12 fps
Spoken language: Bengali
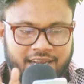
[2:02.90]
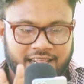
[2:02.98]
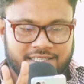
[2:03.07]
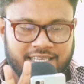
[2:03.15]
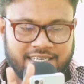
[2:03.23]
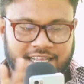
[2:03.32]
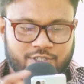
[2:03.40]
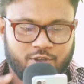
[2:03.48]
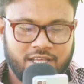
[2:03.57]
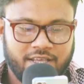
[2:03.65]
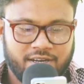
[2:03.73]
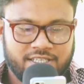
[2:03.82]
রিলসে টাচ
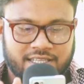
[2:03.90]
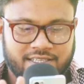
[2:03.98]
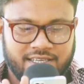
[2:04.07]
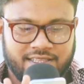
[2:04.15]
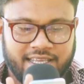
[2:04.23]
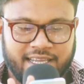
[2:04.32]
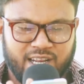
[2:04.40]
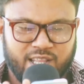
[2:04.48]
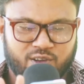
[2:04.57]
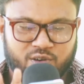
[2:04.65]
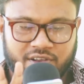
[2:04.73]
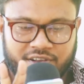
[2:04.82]
করে দেওয়ার সাথে সাথে এখানে
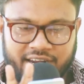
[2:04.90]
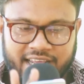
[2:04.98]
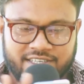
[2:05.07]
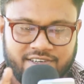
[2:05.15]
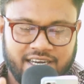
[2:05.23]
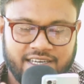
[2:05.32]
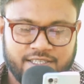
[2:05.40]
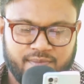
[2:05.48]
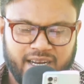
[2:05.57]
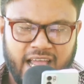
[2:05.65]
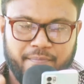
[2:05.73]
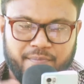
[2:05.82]
দেখুন ক্রিয়েট রিলস
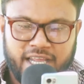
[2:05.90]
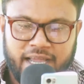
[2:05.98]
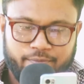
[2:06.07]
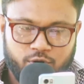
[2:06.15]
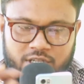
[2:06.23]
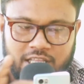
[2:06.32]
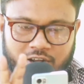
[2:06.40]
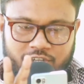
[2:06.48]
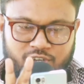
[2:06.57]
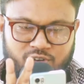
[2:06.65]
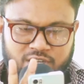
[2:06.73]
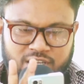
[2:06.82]
মানে আপনি আপলোড
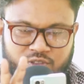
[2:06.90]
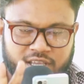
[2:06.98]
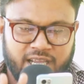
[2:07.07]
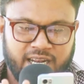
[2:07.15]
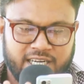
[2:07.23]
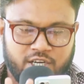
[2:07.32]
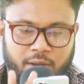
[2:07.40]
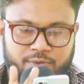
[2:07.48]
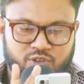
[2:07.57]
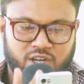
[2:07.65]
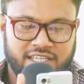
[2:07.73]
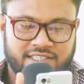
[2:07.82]
দেওয়ার জন্য কিন্তু এখানে একটা
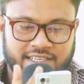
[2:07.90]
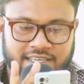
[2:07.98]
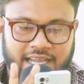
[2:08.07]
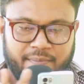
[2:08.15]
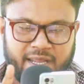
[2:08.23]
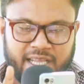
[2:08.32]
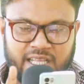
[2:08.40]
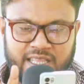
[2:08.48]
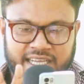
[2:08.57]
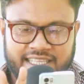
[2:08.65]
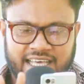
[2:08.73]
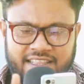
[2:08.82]
অপশন আছে আপনি এখান
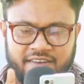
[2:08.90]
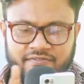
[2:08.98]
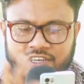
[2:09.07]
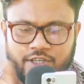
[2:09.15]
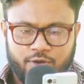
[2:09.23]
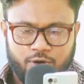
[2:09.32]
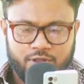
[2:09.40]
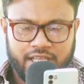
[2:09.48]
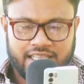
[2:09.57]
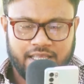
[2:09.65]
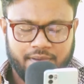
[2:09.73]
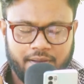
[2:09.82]
থেকে তাদের ভিডিওগুলো
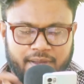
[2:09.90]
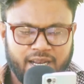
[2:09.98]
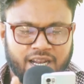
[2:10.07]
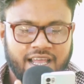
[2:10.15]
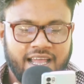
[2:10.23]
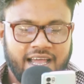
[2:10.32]
দেখতে পাবেন